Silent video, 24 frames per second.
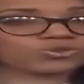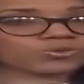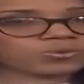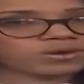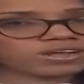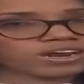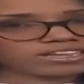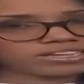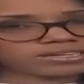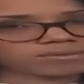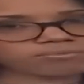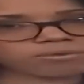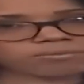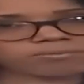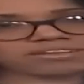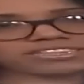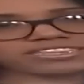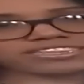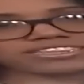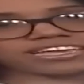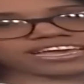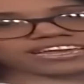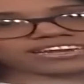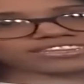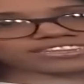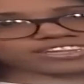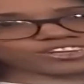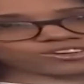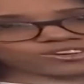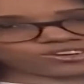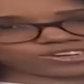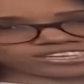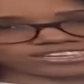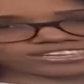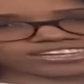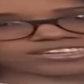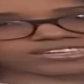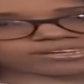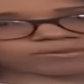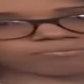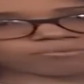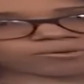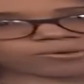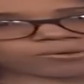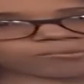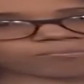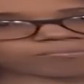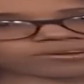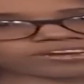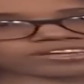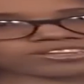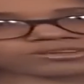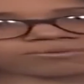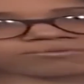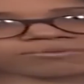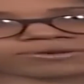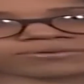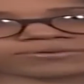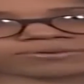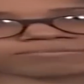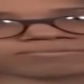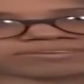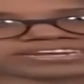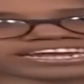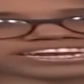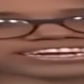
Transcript: youtuber a tiempo parcial y terrorista a tiempo completo, Manuel